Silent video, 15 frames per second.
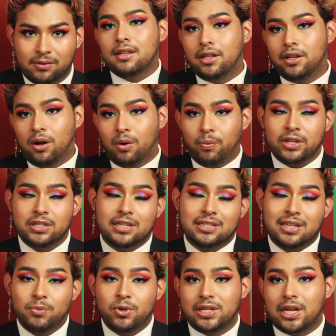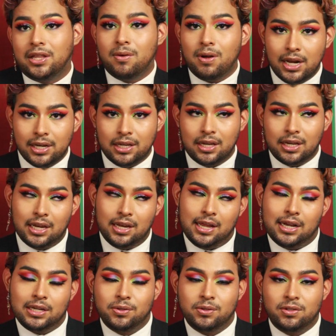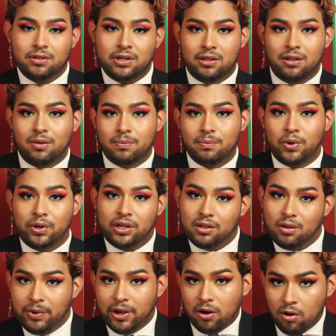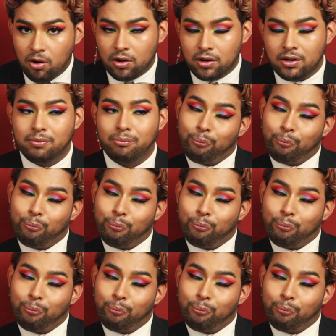Digo, pues si están buscando a alguien que le haga su sonido un poquito mejor,